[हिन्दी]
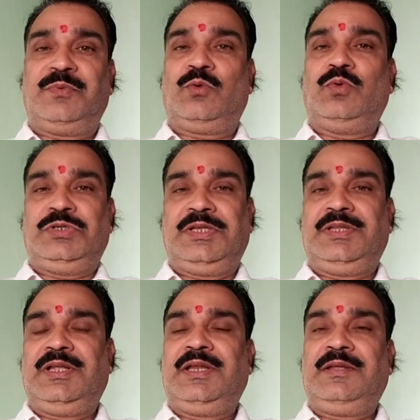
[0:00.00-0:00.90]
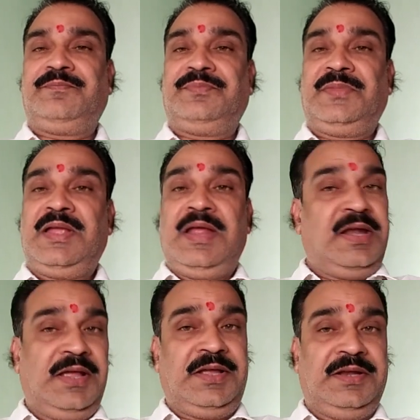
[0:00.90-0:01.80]
इसमें कोई संदेह नहीं
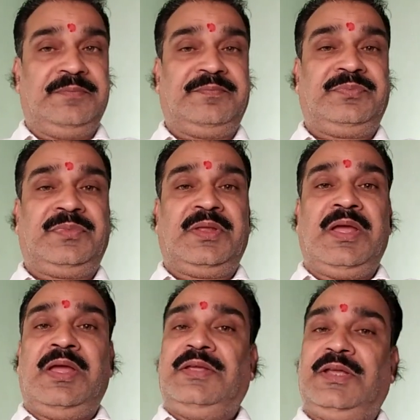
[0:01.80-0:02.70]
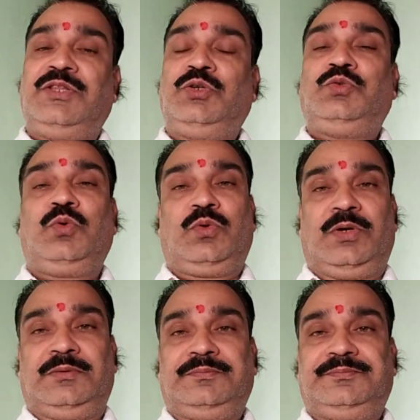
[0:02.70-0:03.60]
लेकिन यदि
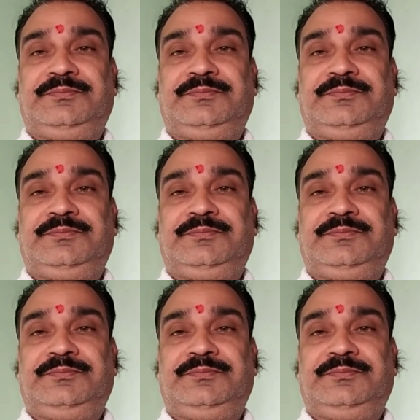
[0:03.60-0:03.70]
शुक्र